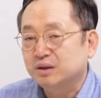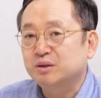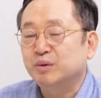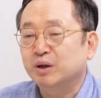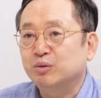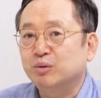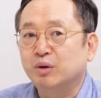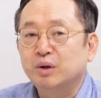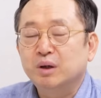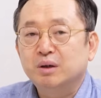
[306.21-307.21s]

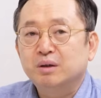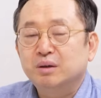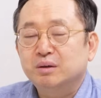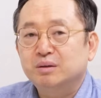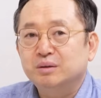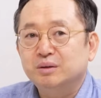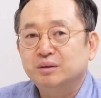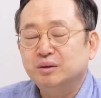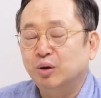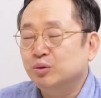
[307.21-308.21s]
지배했고 그
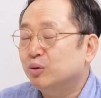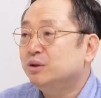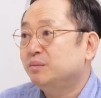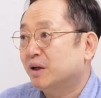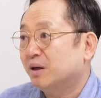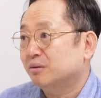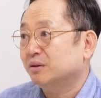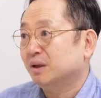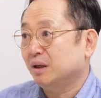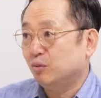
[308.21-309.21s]
영토 지배라고
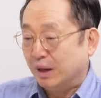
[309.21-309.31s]
그러나요?